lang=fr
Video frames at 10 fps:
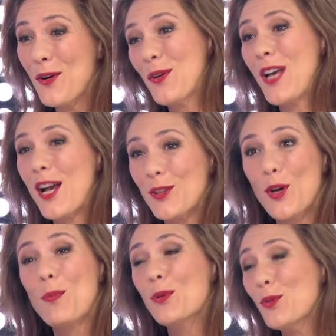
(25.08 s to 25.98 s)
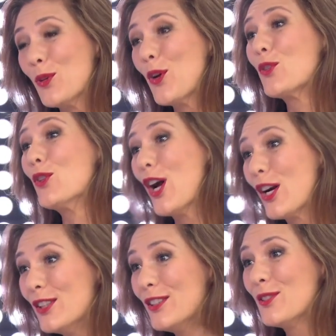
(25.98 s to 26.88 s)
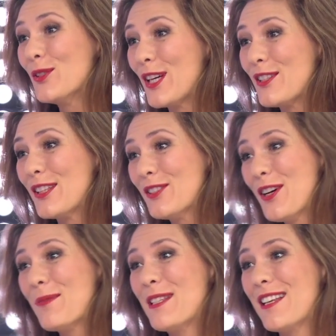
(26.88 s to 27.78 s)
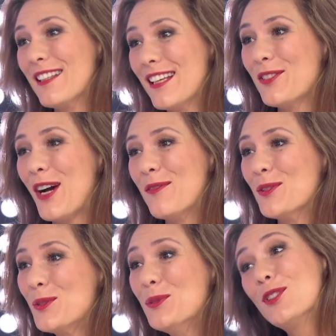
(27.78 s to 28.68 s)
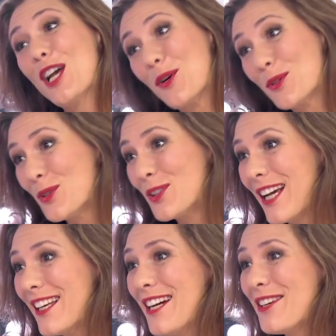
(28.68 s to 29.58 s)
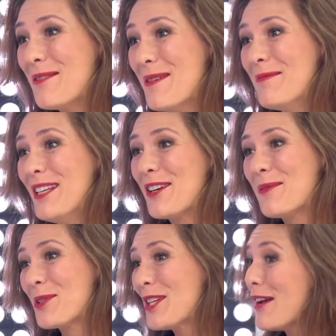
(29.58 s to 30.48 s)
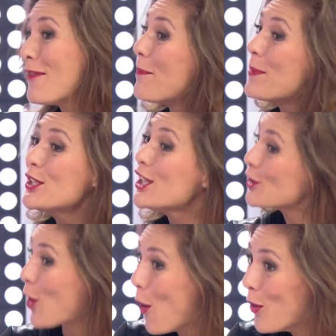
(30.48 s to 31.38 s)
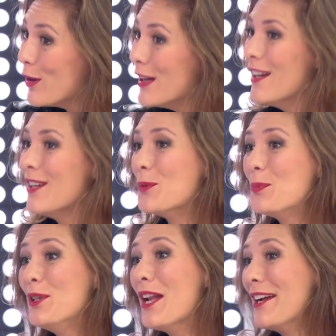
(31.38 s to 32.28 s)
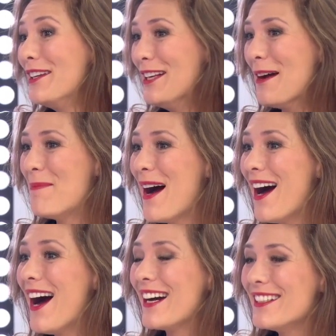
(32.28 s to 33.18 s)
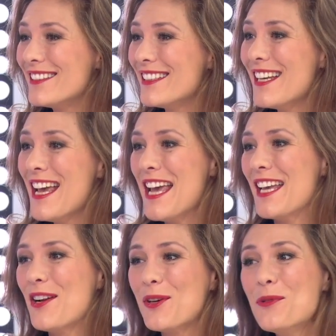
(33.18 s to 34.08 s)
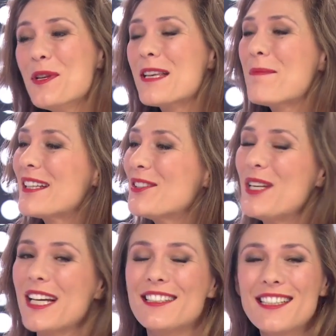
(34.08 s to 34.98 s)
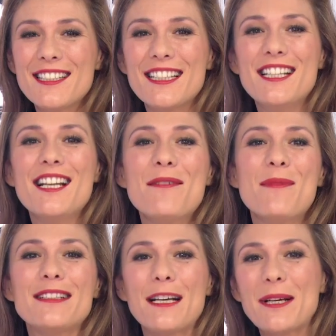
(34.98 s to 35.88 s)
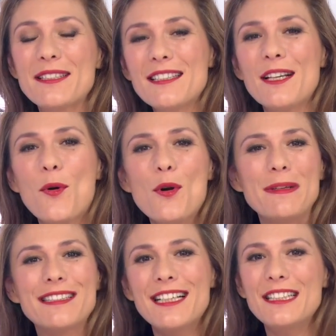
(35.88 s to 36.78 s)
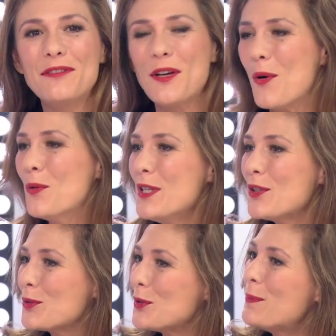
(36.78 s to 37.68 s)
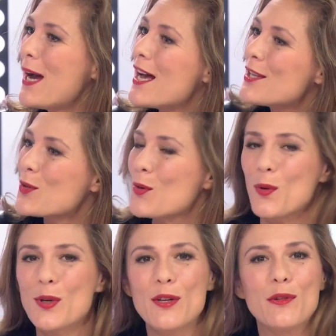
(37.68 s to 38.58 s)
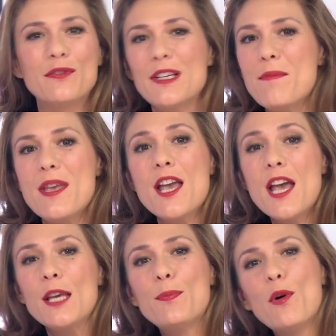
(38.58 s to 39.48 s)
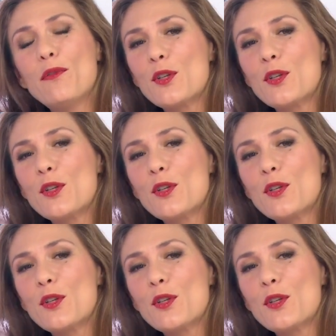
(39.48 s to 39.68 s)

euh, acteur, producteur, scénariste, réalisateur, mais c'est un acteur avant tout, 50 ans de carrière quand même. Il a commencé, il avait à peine 4 ans. Depuis, il n'a pas arrêté. Et alors lui, sa particularité, c'est qu'il aime interpréter des rôles, mais très différents. Lui, il ne se cantonne pas à un seul rôle, il en fait, mais il peut en faire